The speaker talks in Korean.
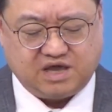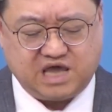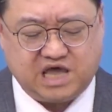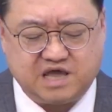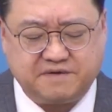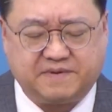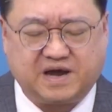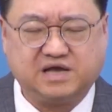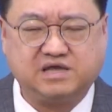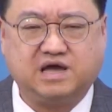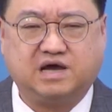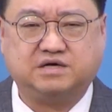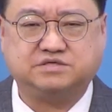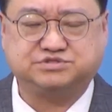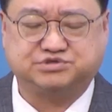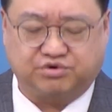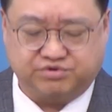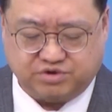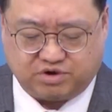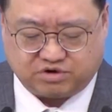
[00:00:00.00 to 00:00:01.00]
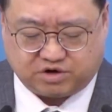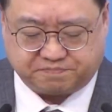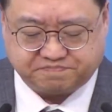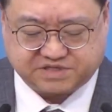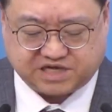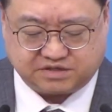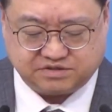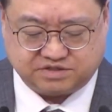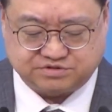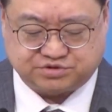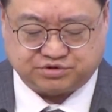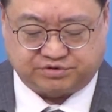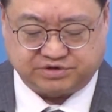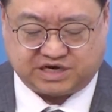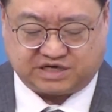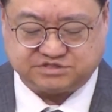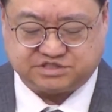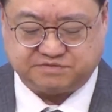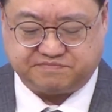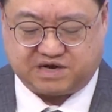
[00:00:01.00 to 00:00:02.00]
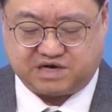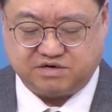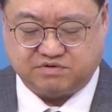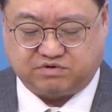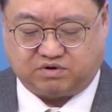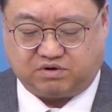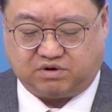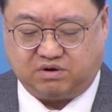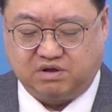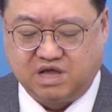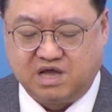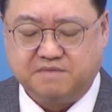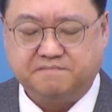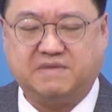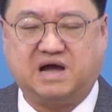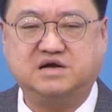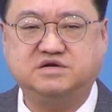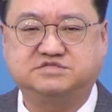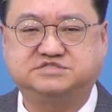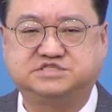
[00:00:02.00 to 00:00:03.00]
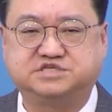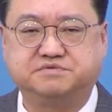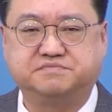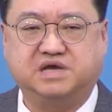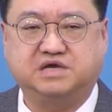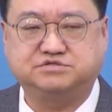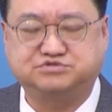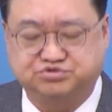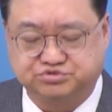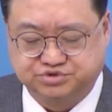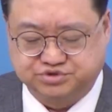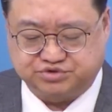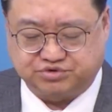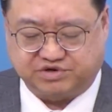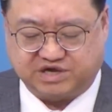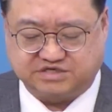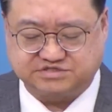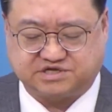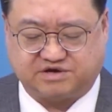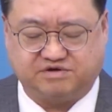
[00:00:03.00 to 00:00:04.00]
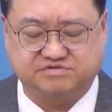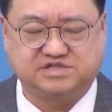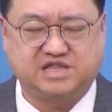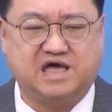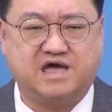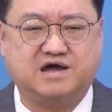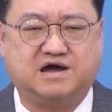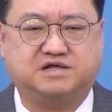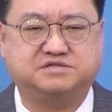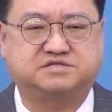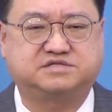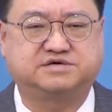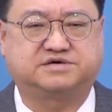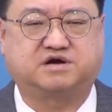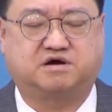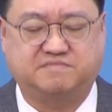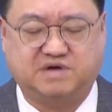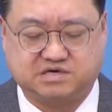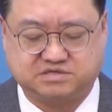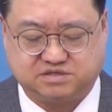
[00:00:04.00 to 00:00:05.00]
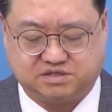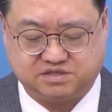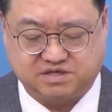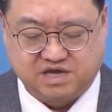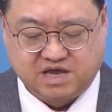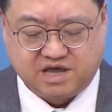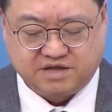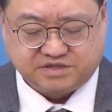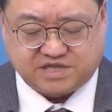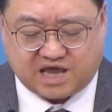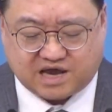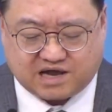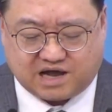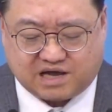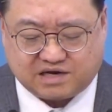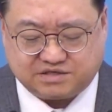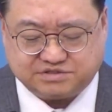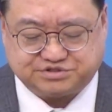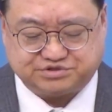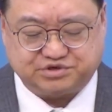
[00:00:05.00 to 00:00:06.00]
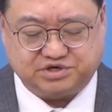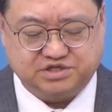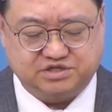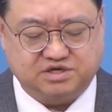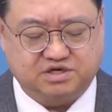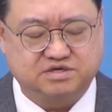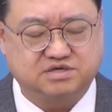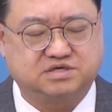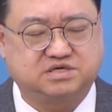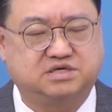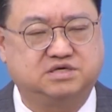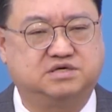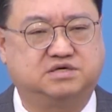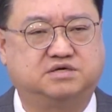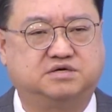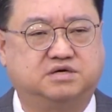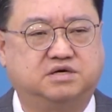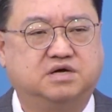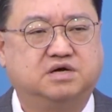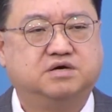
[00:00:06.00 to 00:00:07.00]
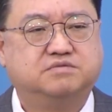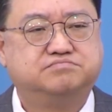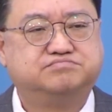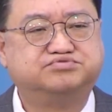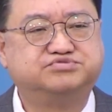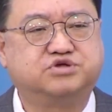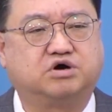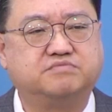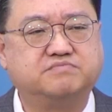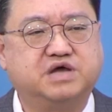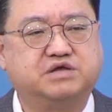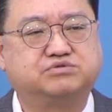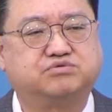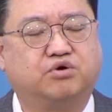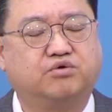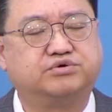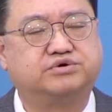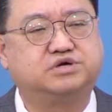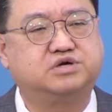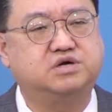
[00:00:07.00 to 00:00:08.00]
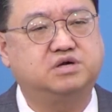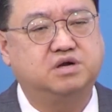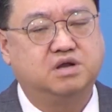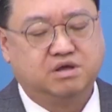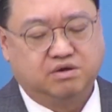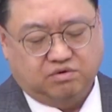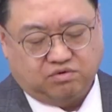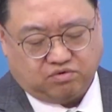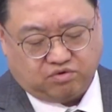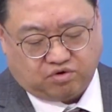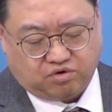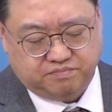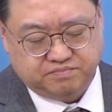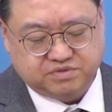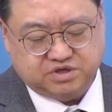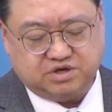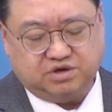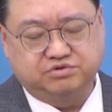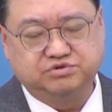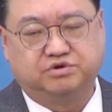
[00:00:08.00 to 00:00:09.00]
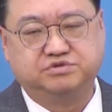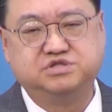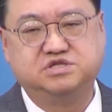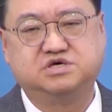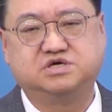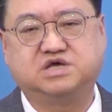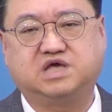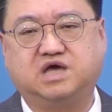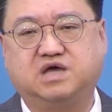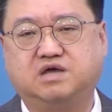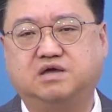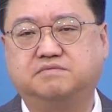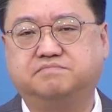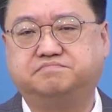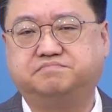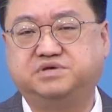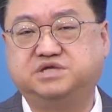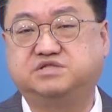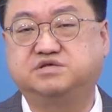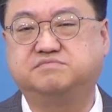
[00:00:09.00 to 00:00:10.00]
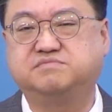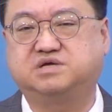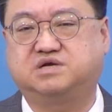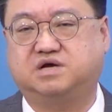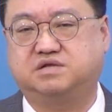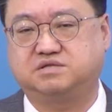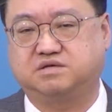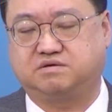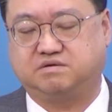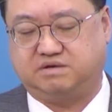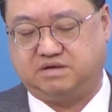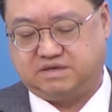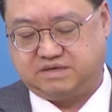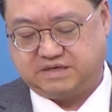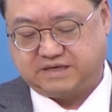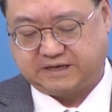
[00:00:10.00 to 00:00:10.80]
해봐야 소용없다는 소리 하지 말고 말씀에 순종해서 내가 틀어막은 내가 할 수 있는 그 무덤의 돌을 옮겨놓는 게 믿음이라는 거예요.